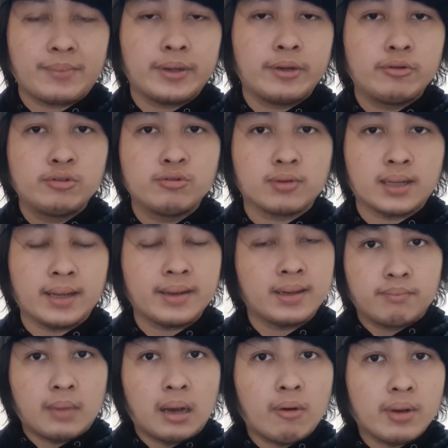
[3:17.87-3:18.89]
yang
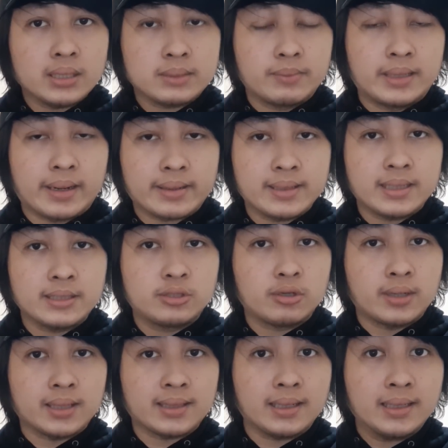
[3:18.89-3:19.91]
menunjukkan bahwa sebenarnya
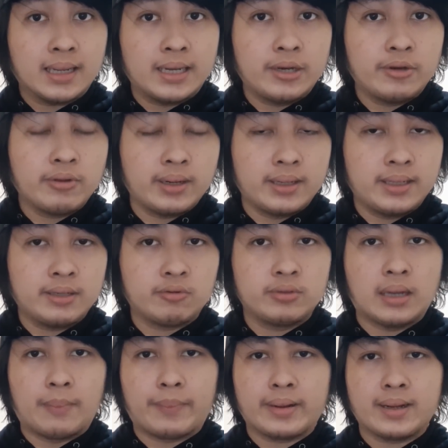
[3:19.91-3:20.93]
Jonathan Galindo ini
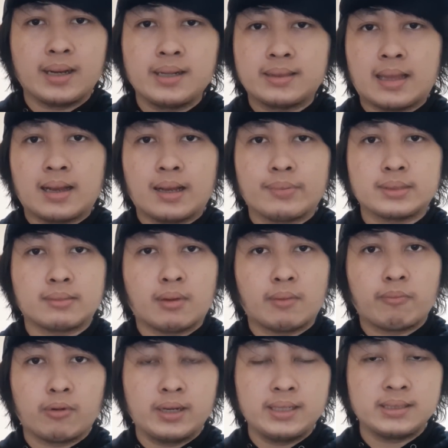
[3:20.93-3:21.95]
udah pernah ditangkap
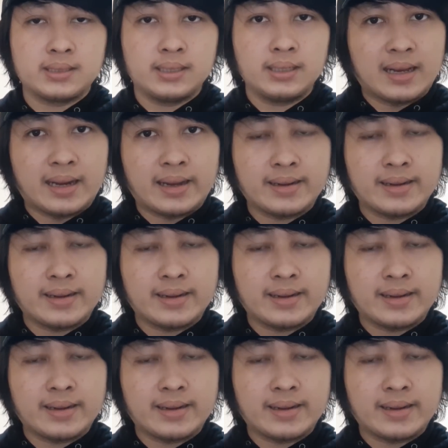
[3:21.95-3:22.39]
sama polisi